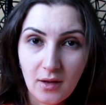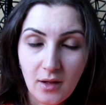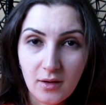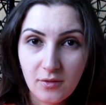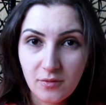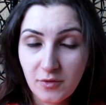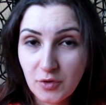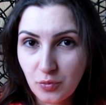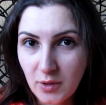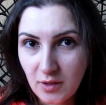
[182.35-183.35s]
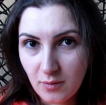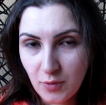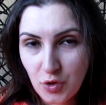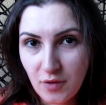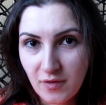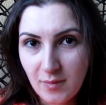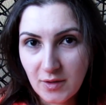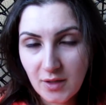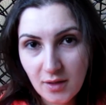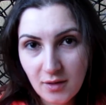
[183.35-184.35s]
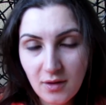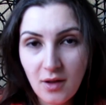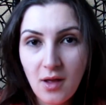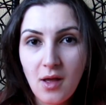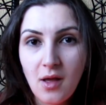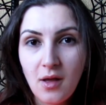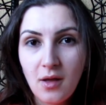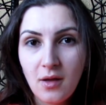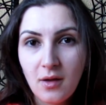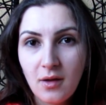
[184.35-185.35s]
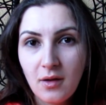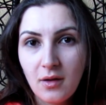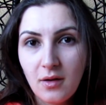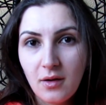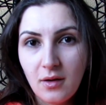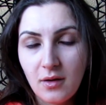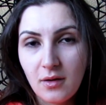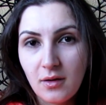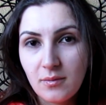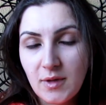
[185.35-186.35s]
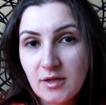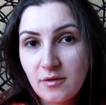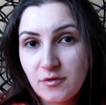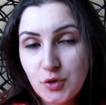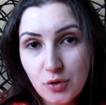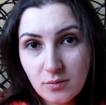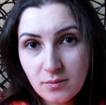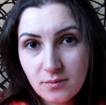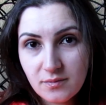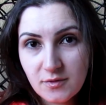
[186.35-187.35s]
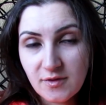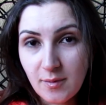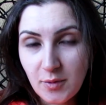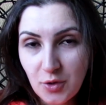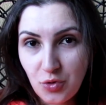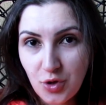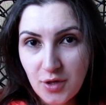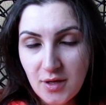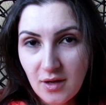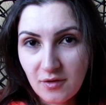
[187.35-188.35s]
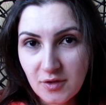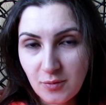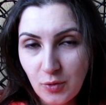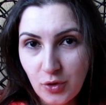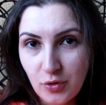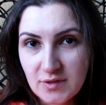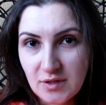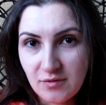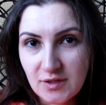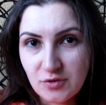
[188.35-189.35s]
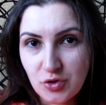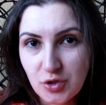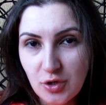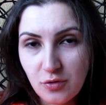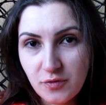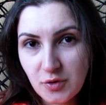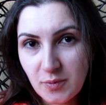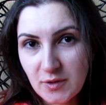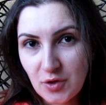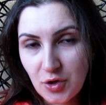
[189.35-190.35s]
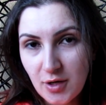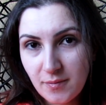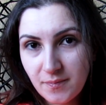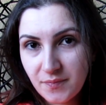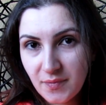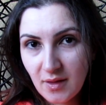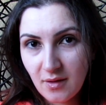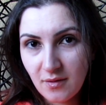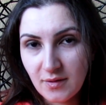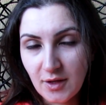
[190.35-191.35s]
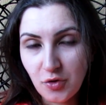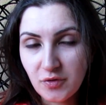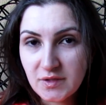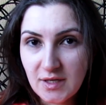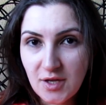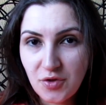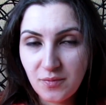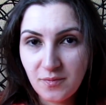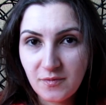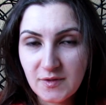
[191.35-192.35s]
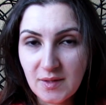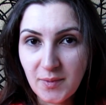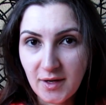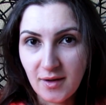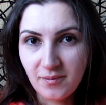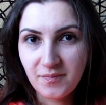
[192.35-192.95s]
Как вы думаете? Пишите в комментариях. Э, на этом все. С вами была Шушаника, автор блога usadvice.ru. Все про США. До новых встреч. Всем пока.